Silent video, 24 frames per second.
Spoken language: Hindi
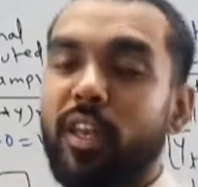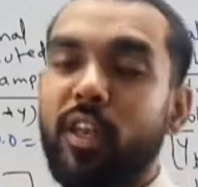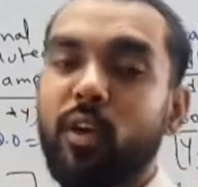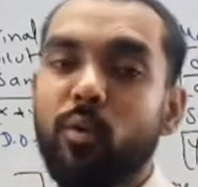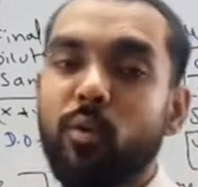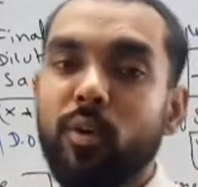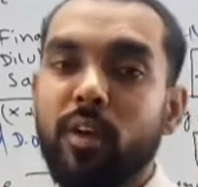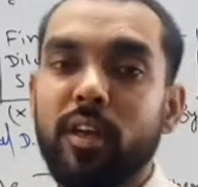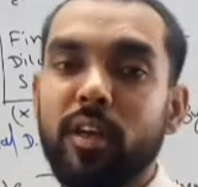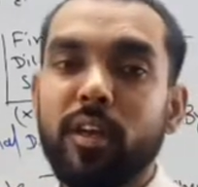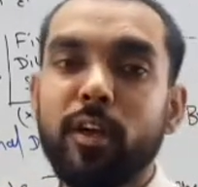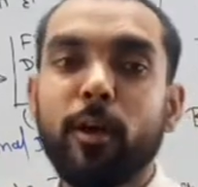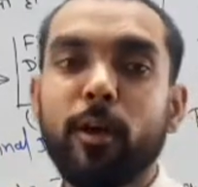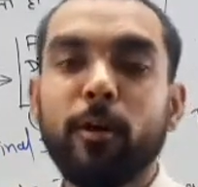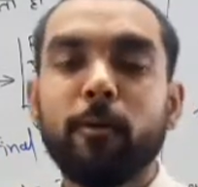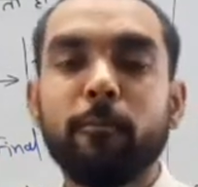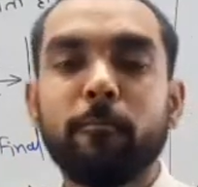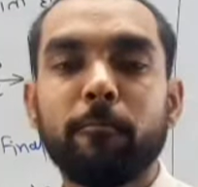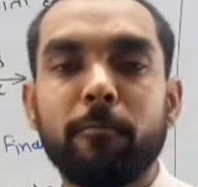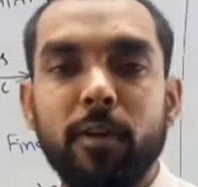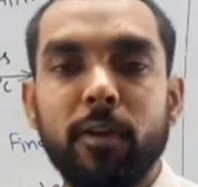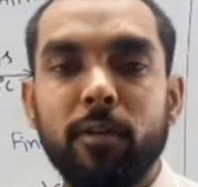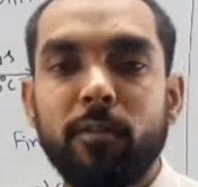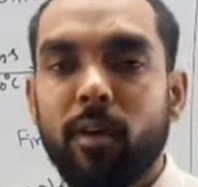हुई
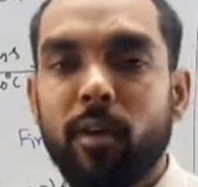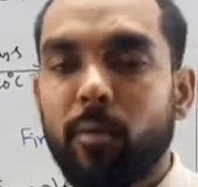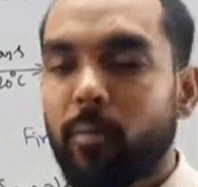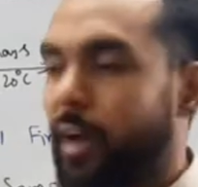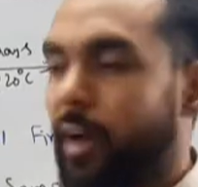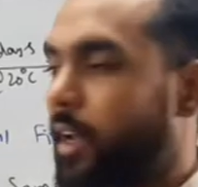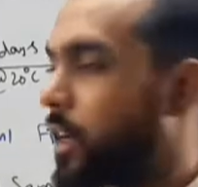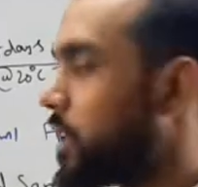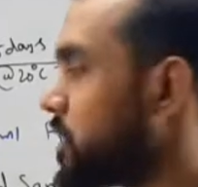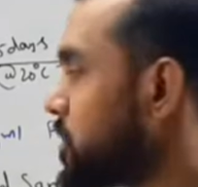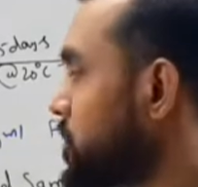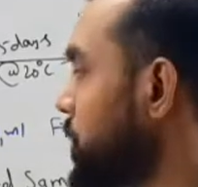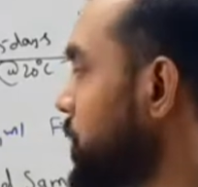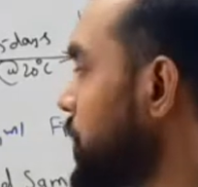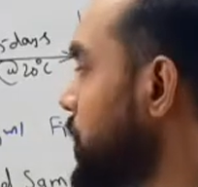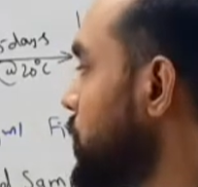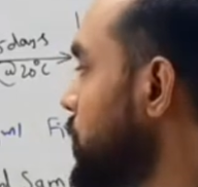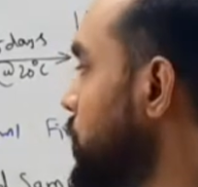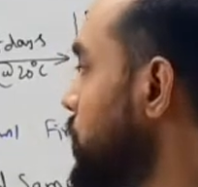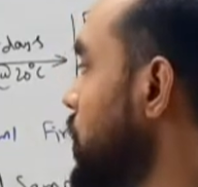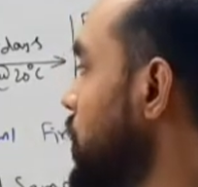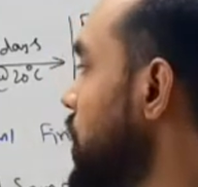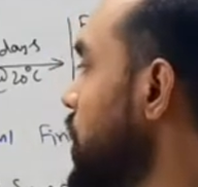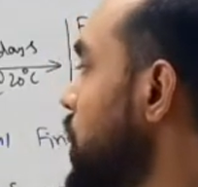वी वन माइनस वी टू
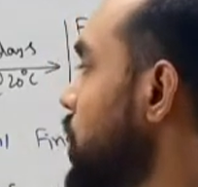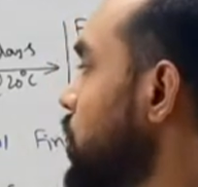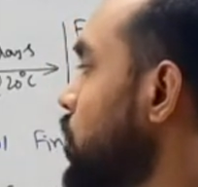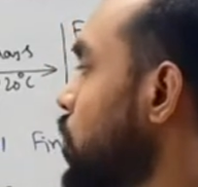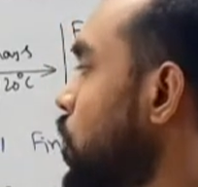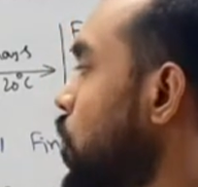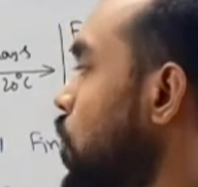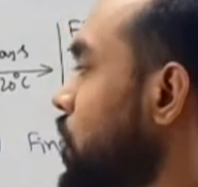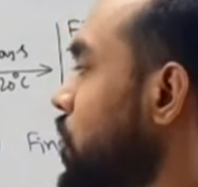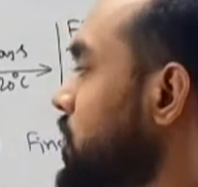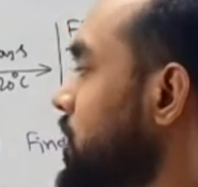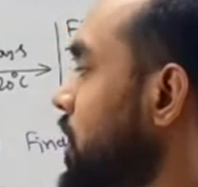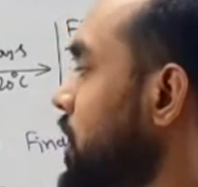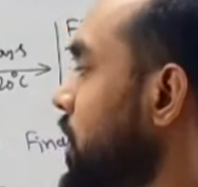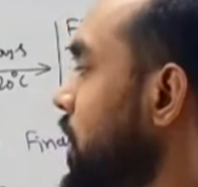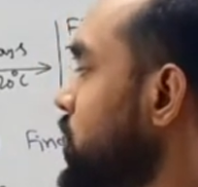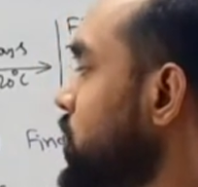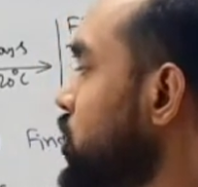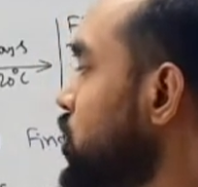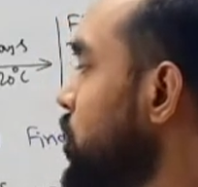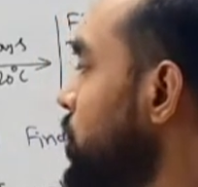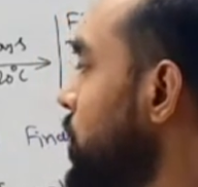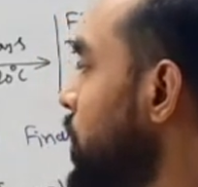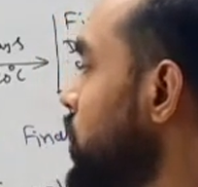तो ऑक्सीजन
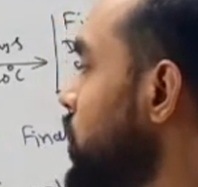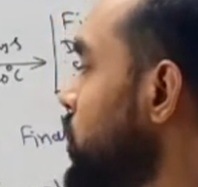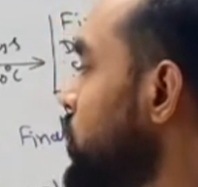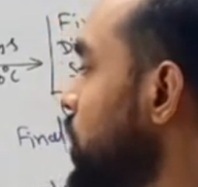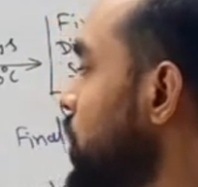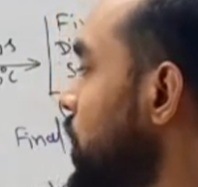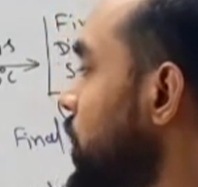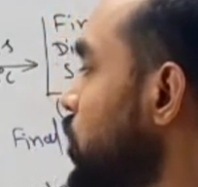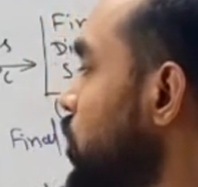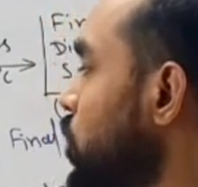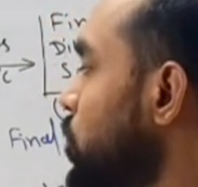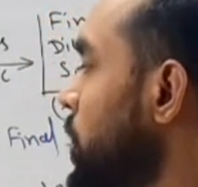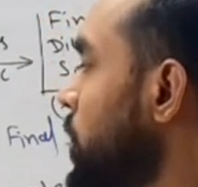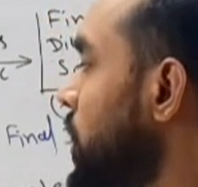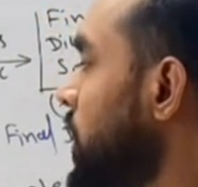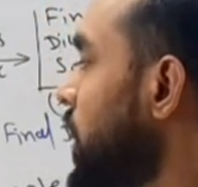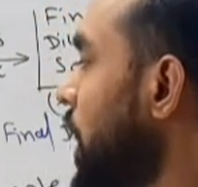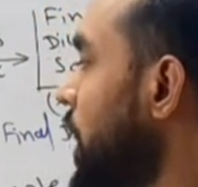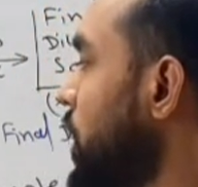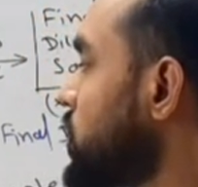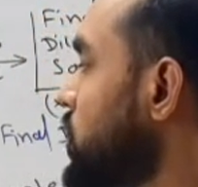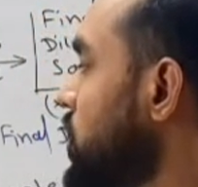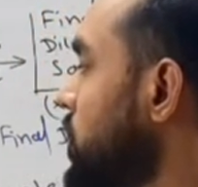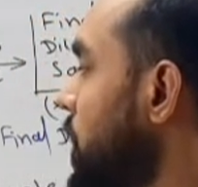कंज्यूम्ड इन टू में
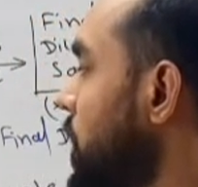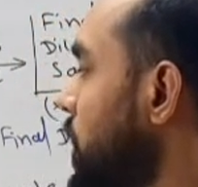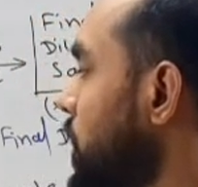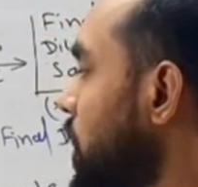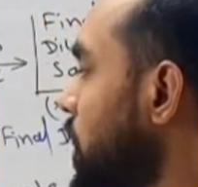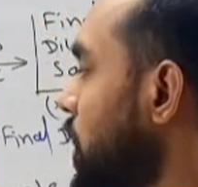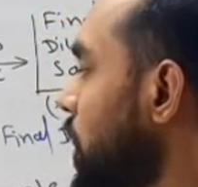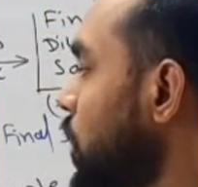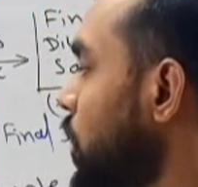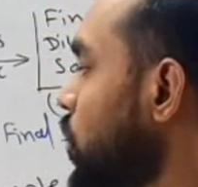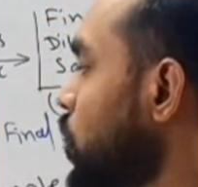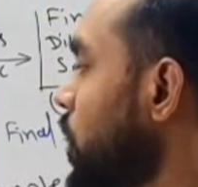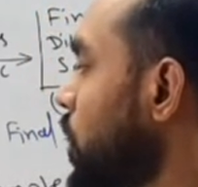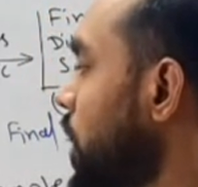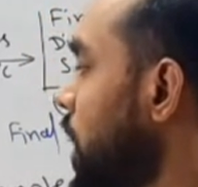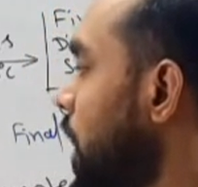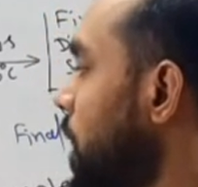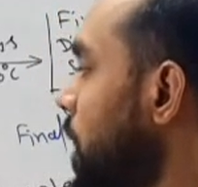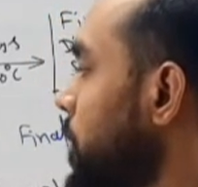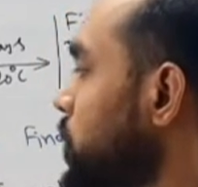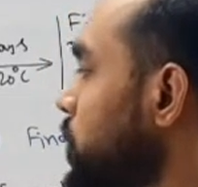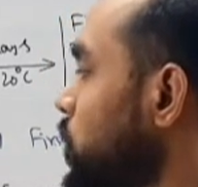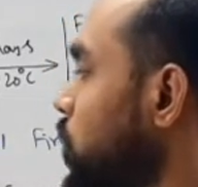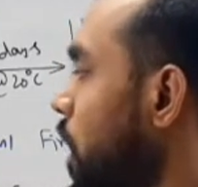डाइल्यूशन फैक्टर करोगे
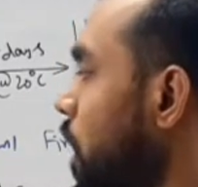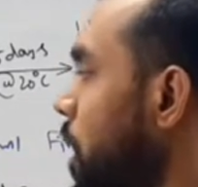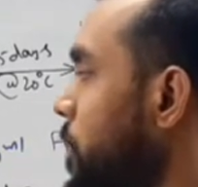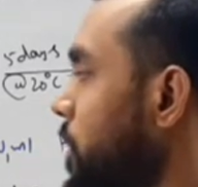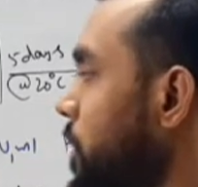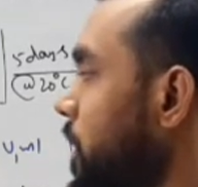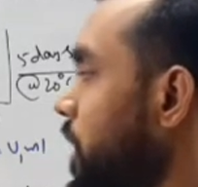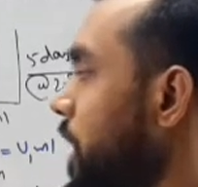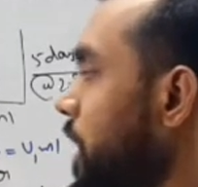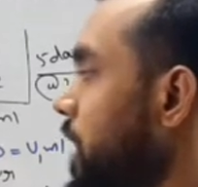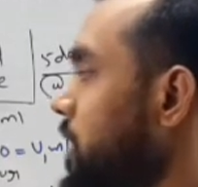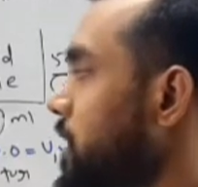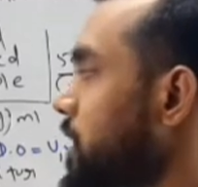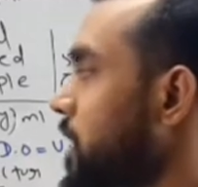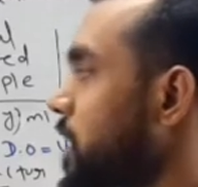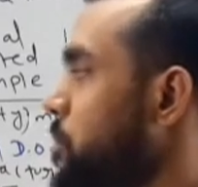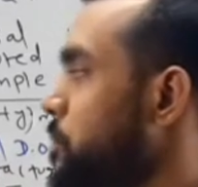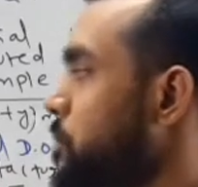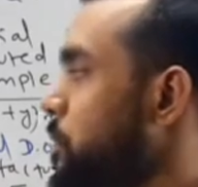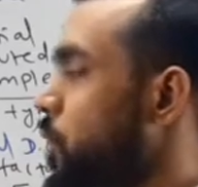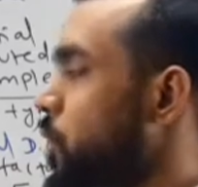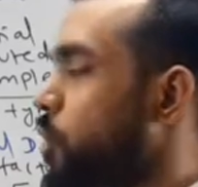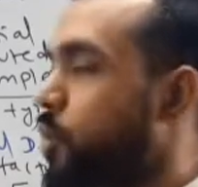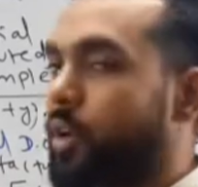आप तो आपकी क्या आ जाएगी
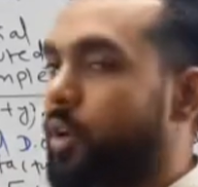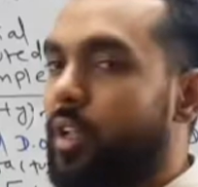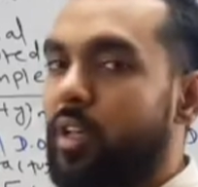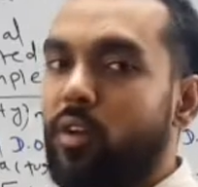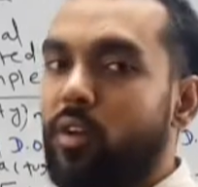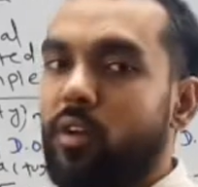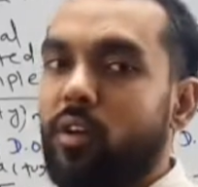बी